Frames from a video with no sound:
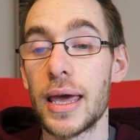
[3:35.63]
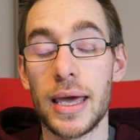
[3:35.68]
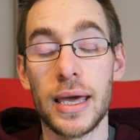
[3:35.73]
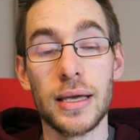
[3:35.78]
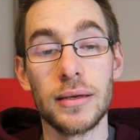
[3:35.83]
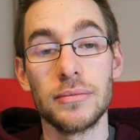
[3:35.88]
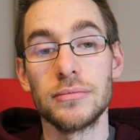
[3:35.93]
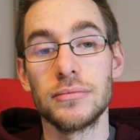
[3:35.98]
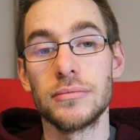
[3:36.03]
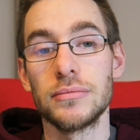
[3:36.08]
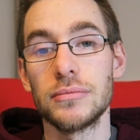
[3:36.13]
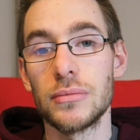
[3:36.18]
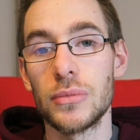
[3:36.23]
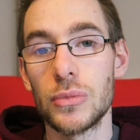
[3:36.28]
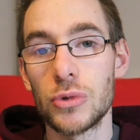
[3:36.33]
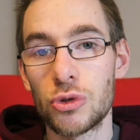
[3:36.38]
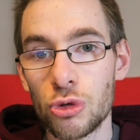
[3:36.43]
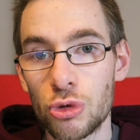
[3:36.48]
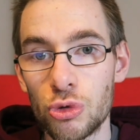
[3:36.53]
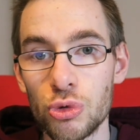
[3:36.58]
Et
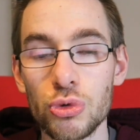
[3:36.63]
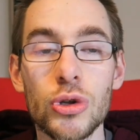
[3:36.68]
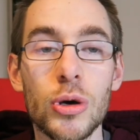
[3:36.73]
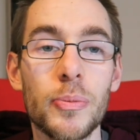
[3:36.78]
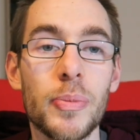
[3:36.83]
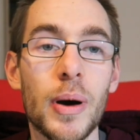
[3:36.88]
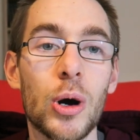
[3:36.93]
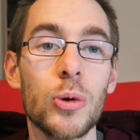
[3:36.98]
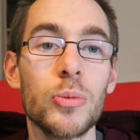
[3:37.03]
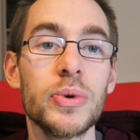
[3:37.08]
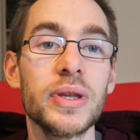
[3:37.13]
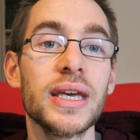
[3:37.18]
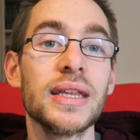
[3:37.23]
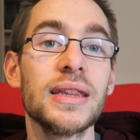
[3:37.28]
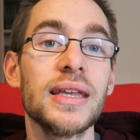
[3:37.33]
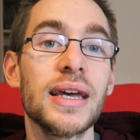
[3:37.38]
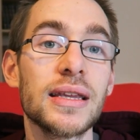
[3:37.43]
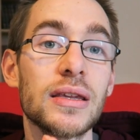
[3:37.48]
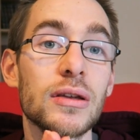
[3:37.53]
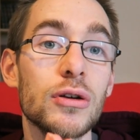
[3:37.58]
surtout, ne pas oublier
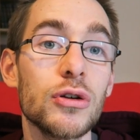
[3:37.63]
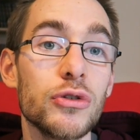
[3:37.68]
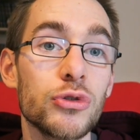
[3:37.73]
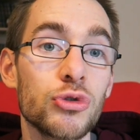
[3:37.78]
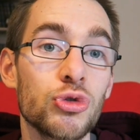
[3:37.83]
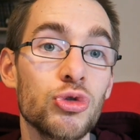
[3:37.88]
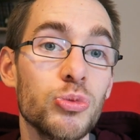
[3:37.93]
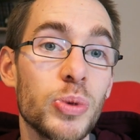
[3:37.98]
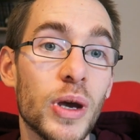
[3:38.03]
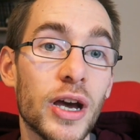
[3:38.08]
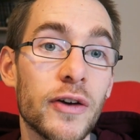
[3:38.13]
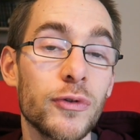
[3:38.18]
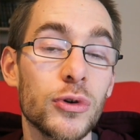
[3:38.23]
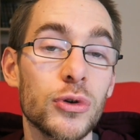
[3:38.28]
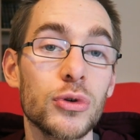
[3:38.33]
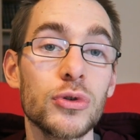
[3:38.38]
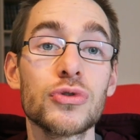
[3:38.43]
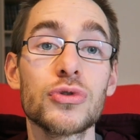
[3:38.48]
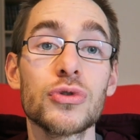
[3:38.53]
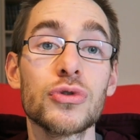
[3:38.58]
d'être super
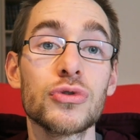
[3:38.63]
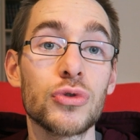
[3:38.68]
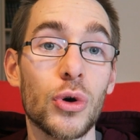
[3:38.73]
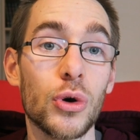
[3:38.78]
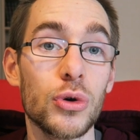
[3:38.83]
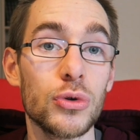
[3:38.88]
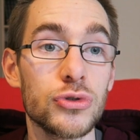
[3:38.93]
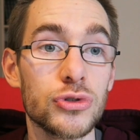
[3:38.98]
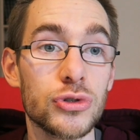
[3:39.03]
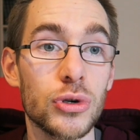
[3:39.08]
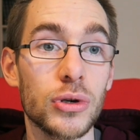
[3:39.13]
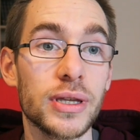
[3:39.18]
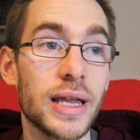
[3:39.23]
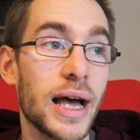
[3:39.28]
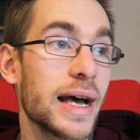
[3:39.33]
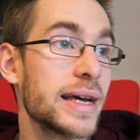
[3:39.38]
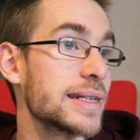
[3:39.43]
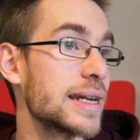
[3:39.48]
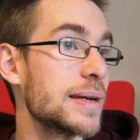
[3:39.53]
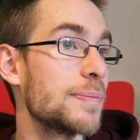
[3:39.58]
focus sur une seule
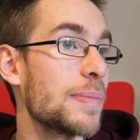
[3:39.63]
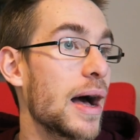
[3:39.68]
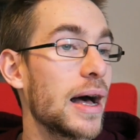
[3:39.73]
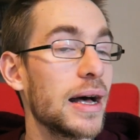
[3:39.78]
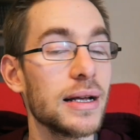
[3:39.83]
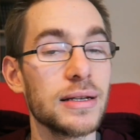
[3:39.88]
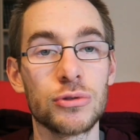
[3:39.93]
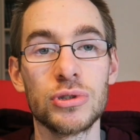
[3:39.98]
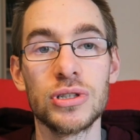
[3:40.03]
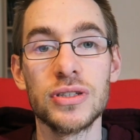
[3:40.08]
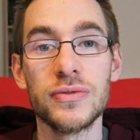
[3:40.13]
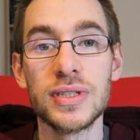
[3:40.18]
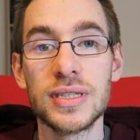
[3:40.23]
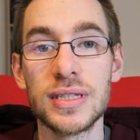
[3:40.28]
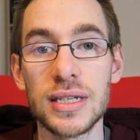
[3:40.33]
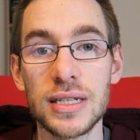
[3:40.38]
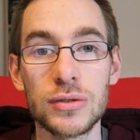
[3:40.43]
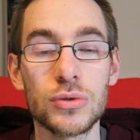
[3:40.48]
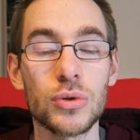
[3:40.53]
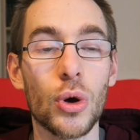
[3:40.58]
tâche et pas se
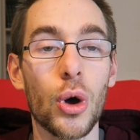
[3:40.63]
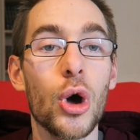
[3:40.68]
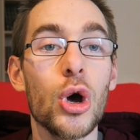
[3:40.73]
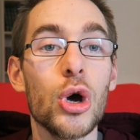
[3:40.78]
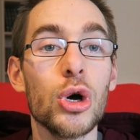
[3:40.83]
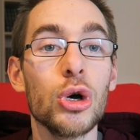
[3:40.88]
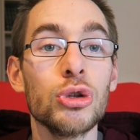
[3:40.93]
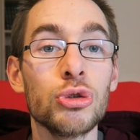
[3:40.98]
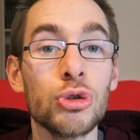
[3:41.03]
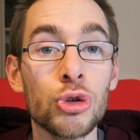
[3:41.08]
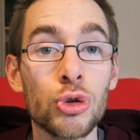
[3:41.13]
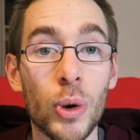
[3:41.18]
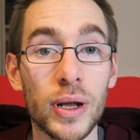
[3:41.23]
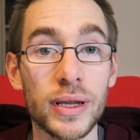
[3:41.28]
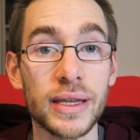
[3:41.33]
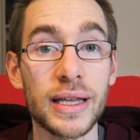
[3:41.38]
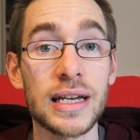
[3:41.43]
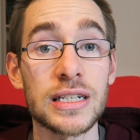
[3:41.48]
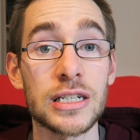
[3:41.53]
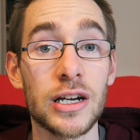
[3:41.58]
diviser sur deux,
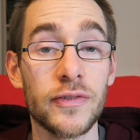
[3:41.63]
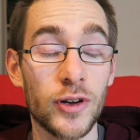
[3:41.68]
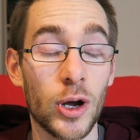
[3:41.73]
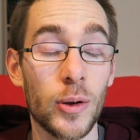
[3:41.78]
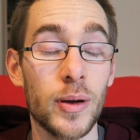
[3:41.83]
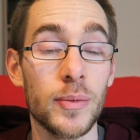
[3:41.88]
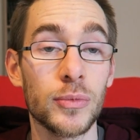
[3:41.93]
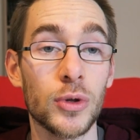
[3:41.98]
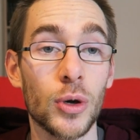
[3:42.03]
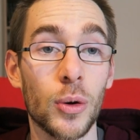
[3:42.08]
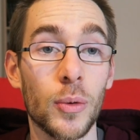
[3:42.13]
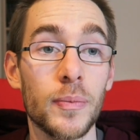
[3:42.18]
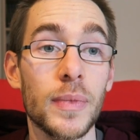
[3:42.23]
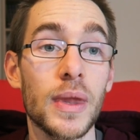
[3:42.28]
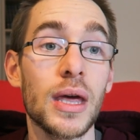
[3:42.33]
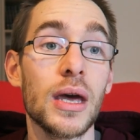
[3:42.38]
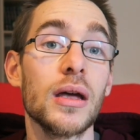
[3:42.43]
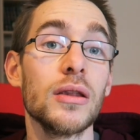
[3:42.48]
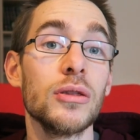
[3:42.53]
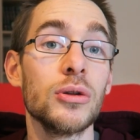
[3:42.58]
trois tâches à faire en même temps
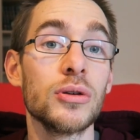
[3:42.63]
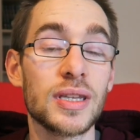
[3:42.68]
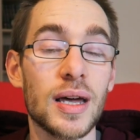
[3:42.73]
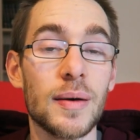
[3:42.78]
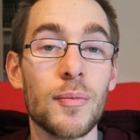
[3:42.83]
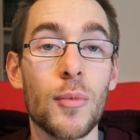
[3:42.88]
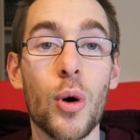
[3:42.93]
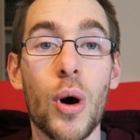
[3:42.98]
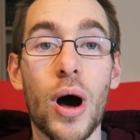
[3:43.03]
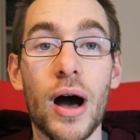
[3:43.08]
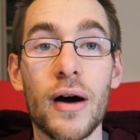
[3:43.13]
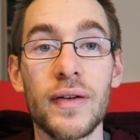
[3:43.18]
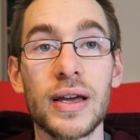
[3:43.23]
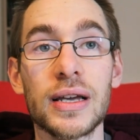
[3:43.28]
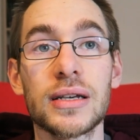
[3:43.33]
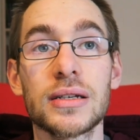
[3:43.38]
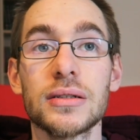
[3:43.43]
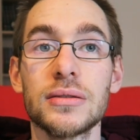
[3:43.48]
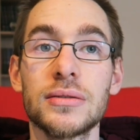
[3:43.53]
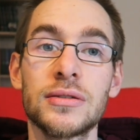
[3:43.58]
notamment
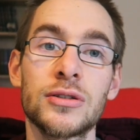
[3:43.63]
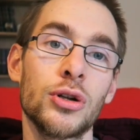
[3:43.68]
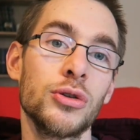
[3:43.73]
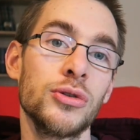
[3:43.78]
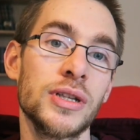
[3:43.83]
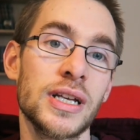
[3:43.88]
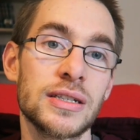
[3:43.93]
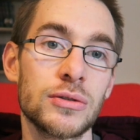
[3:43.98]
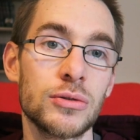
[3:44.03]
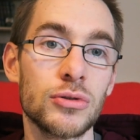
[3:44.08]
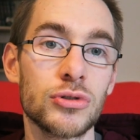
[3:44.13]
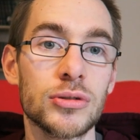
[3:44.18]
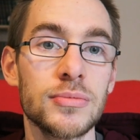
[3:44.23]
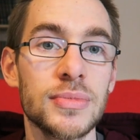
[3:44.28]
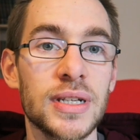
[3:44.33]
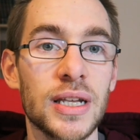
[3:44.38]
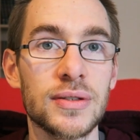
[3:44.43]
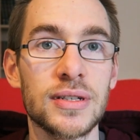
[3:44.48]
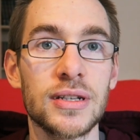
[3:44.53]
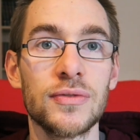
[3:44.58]
avec, si je une astuce
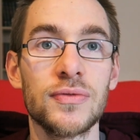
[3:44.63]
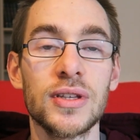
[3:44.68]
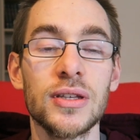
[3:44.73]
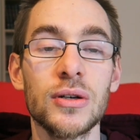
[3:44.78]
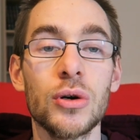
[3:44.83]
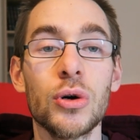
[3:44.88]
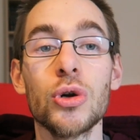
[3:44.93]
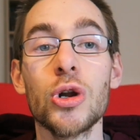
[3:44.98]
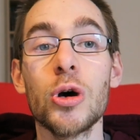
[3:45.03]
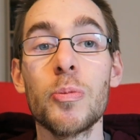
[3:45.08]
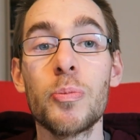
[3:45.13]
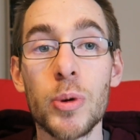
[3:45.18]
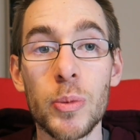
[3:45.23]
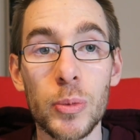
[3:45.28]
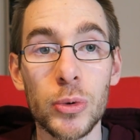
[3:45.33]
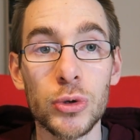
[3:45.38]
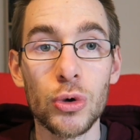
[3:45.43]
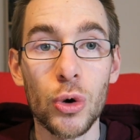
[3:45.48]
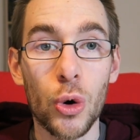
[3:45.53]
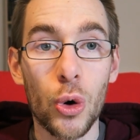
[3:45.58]
comme ça dans cette vidéo, le
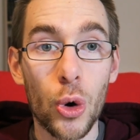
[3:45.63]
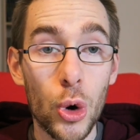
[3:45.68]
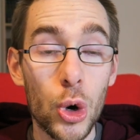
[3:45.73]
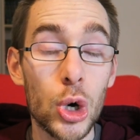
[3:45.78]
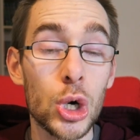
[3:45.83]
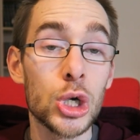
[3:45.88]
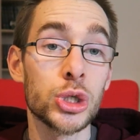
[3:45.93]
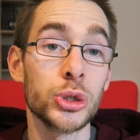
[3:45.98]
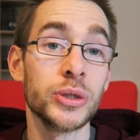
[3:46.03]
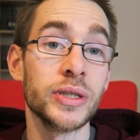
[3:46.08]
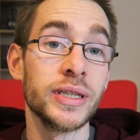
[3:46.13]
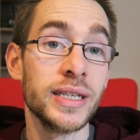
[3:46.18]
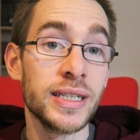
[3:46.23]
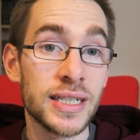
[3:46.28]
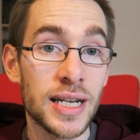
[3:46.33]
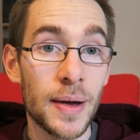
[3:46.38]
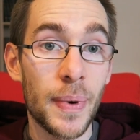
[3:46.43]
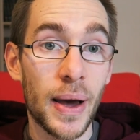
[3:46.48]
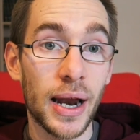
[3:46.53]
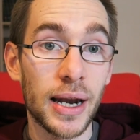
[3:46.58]
Pomodoro, j'en ai
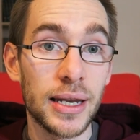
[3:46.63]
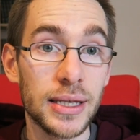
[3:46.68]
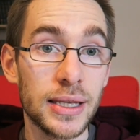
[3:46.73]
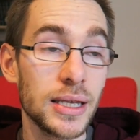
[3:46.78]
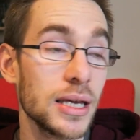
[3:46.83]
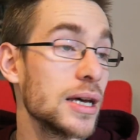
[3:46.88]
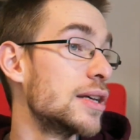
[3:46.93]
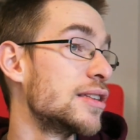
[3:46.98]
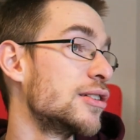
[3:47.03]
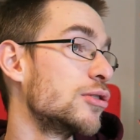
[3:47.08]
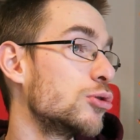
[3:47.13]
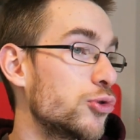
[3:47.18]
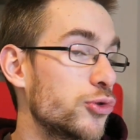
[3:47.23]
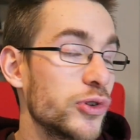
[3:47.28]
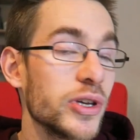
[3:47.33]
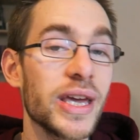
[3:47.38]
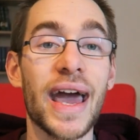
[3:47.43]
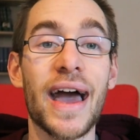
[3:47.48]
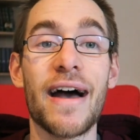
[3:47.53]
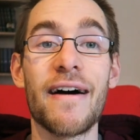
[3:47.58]
déjà parlé, tu
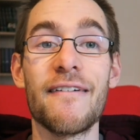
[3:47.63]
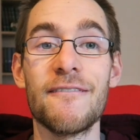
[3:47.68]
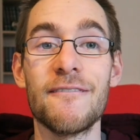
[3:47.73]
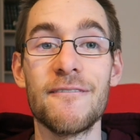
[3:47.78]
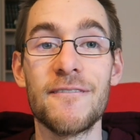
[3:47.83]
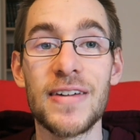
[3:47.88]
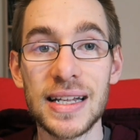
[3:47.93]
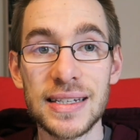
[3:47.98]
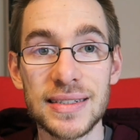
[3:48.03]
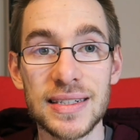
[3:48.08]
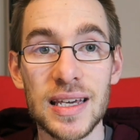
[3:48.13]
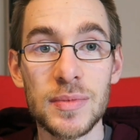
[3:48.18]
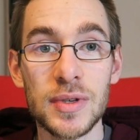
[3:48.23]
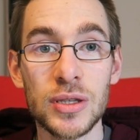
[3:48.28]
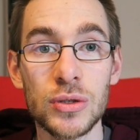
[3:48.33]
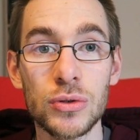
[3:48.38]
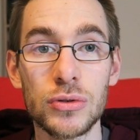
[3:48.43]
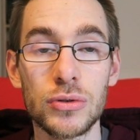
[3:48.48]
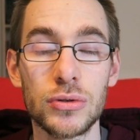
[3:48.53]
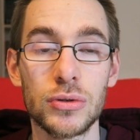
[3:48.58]
fais 25
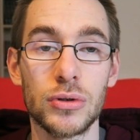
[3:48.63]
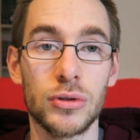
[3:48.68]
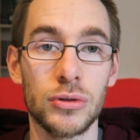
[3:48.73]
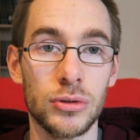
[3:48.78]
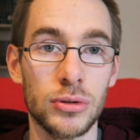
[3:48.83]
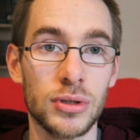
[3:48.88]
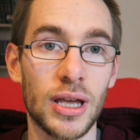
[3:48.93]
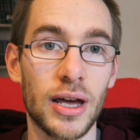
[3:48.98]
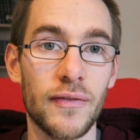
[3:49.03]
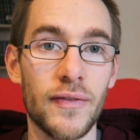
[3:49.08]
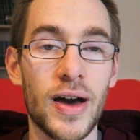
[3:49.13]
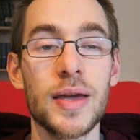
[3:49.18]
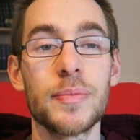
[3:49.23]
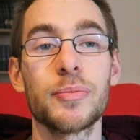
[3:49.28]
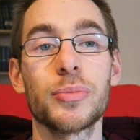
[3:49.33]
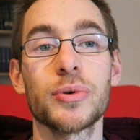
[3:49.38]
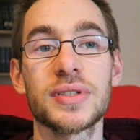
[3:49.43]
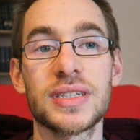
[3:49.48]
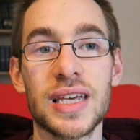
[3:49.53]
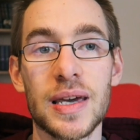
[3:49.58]
minutes de
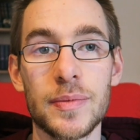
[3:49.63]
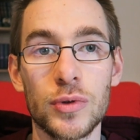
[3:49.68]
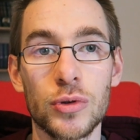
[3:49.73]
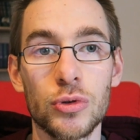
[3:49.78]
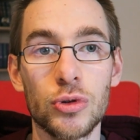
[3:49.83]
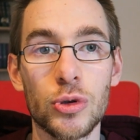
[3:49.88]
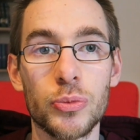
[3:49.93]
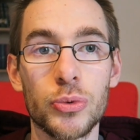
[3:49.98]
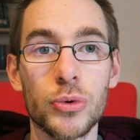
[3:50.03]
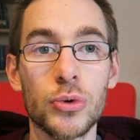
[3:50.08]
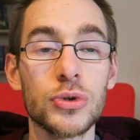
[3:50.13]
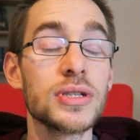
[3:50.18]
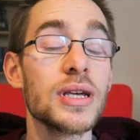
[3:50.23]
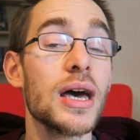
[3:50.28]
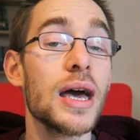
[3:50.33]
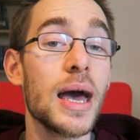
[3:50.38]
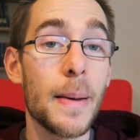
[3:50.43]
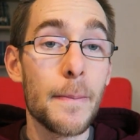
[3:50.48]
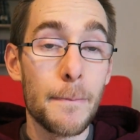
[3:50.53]
travail pour 5 minutes de pause,